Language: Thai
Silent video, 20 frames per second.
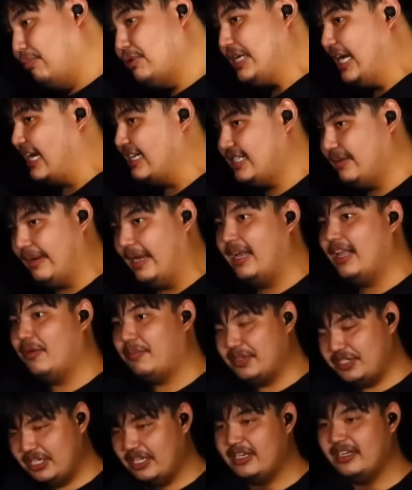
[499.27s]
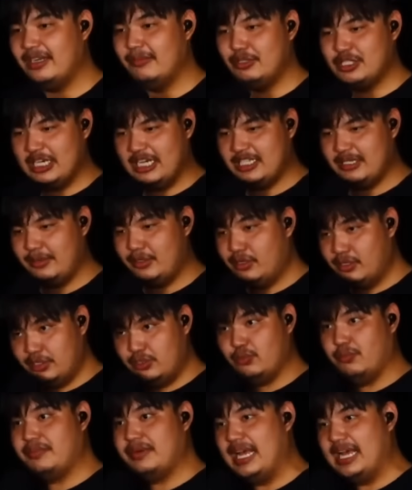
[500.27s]
เป็นผู้ชายใช่ไหมเราเป็นเชียร์ลีดเดอร์ผู้ชายใช่ไหม
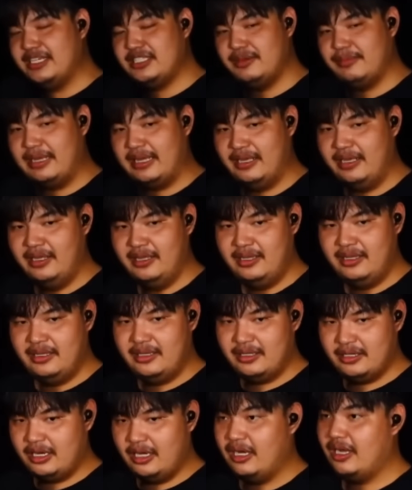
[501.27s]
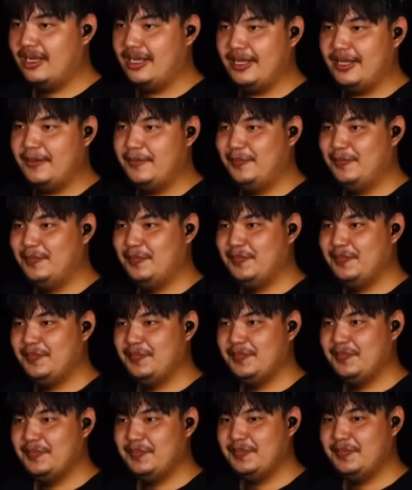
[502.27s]
โดนสุ่มได้ใช่ไหมก็
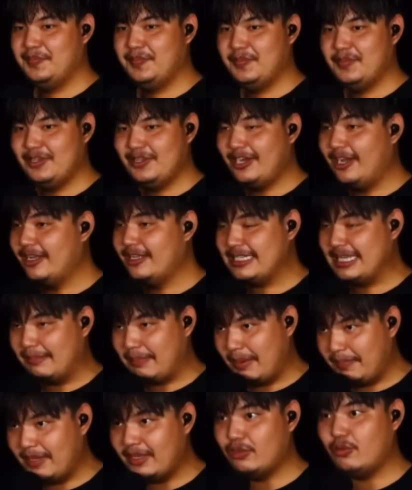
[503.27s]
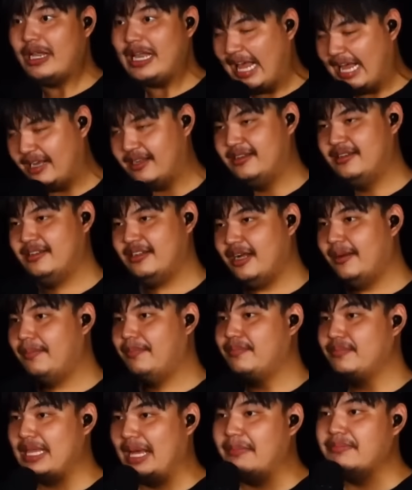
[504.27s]
ก็อย่าไปเป็นตัวหลัก
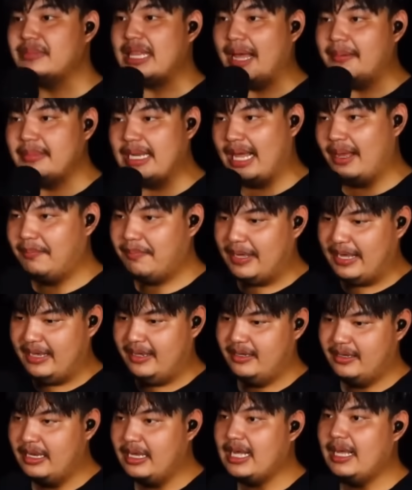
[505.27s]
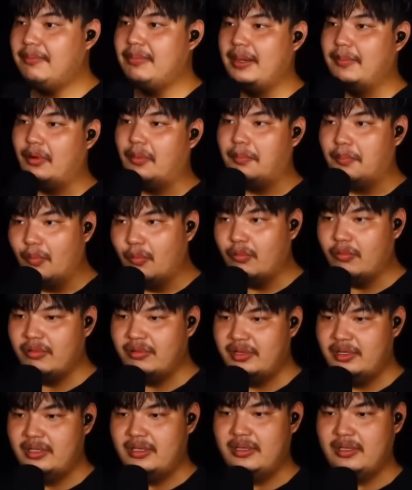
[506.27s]
ก็ทำตามน้ำไปนะครับระบบห
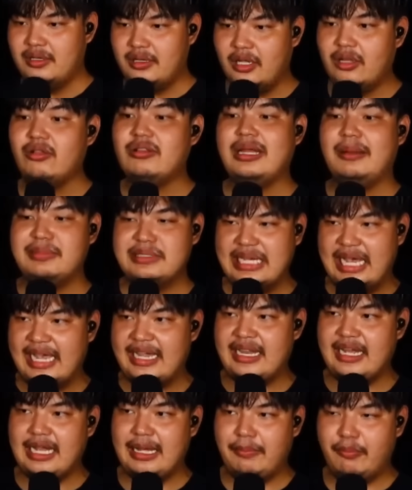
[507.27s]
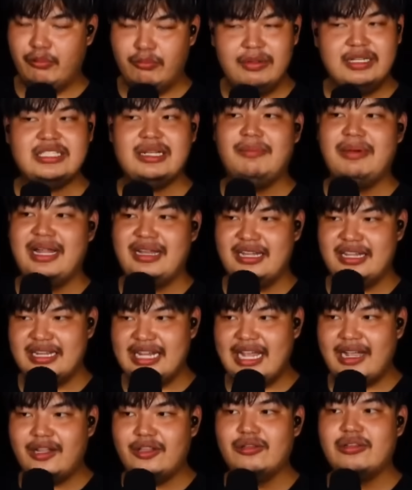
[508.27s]
มู่ก็ต้องทำใจนะครับ คุณไม่สามารถ
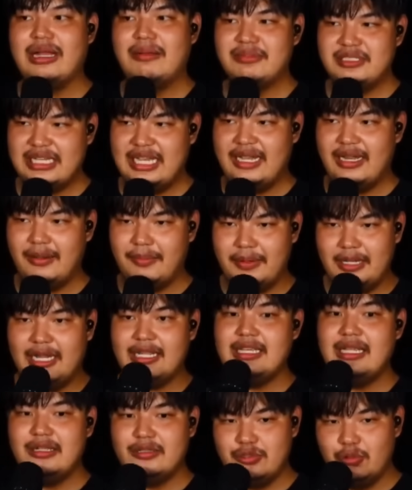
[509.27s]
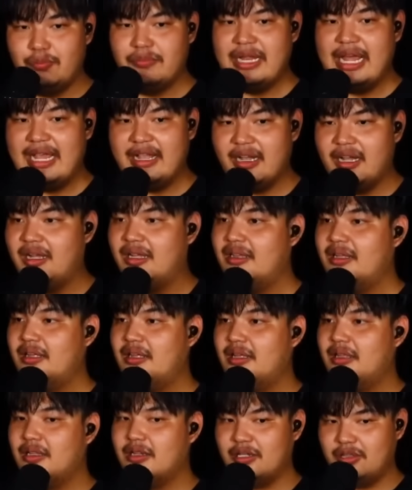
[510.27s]
หนีได้ก็ต้องทำใจ แล้วแล้วยิ่งสุ่มได้ก็
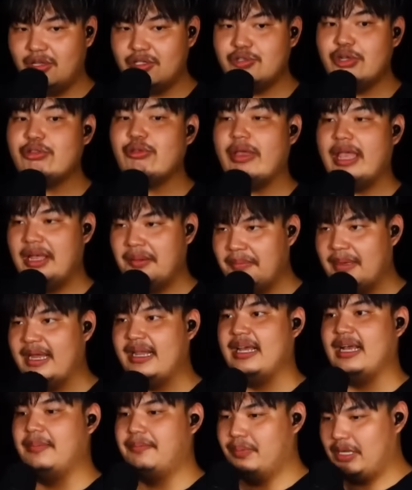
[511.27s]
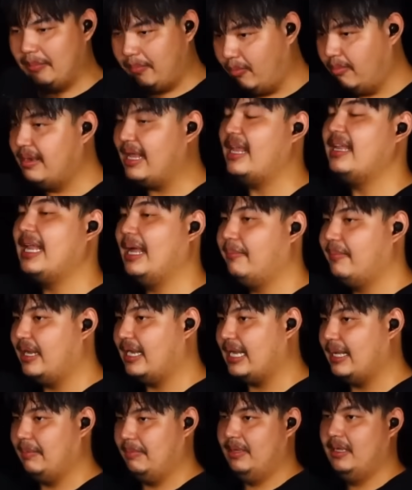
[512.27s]
ก็ต้องช่วยตัวเองไปนะครับ แต่ผมแนะ
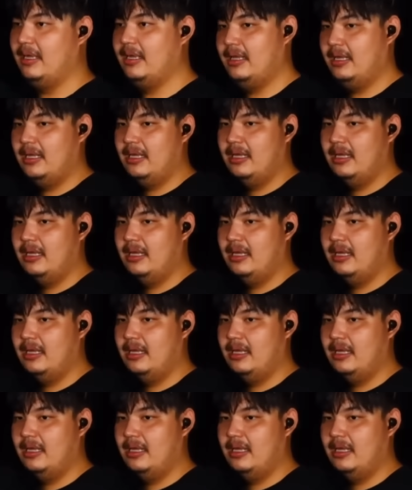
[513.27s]
นำนะครับ